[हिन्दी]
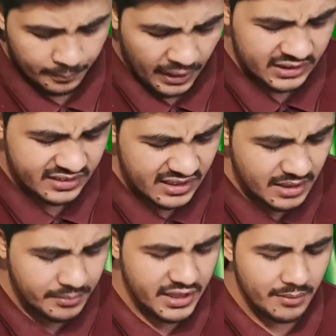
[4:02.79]
पाकिस्तान
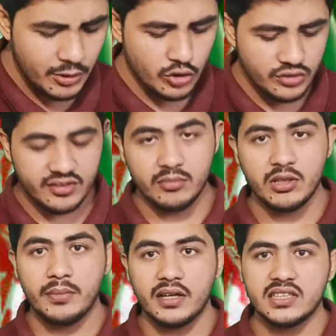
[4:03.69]
के मीडिया में जो इस किस्म
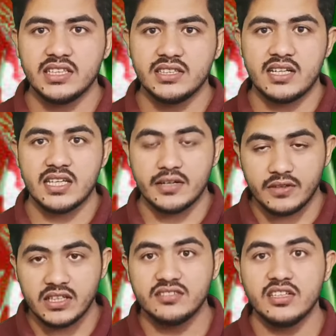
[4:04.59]
की बातें की जा रही हैं कि
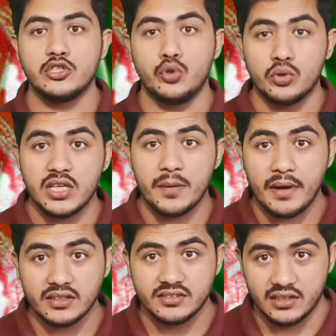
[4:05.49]
अफगानिस्तान झुक गया
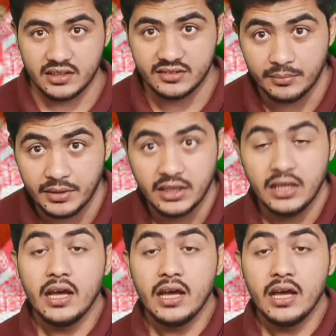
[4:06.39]
पाकिस्तान के सामने